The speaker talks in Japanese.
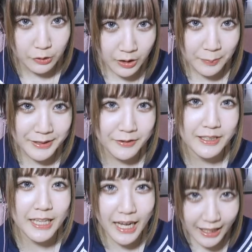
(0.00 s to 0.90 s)
動画見てく
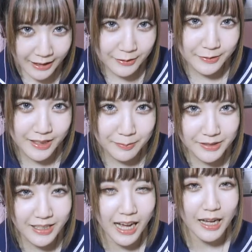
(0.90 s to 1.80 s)
れてありがとうございま
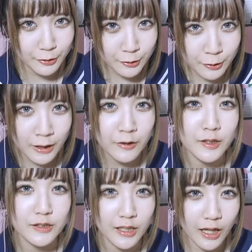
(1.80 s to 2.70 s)
した。この動画が良
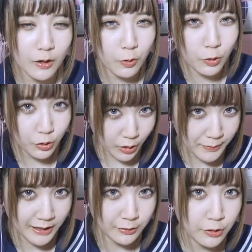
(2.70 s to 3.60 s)
かったら、高評価
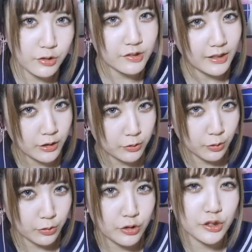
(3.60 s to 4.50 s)
ボタンとチャンネル登
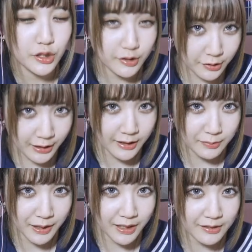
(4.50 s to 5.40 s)
録よろしくお願いし
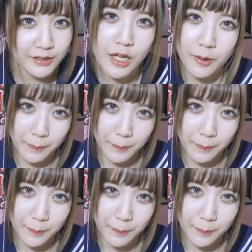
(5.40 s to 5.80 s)
ます。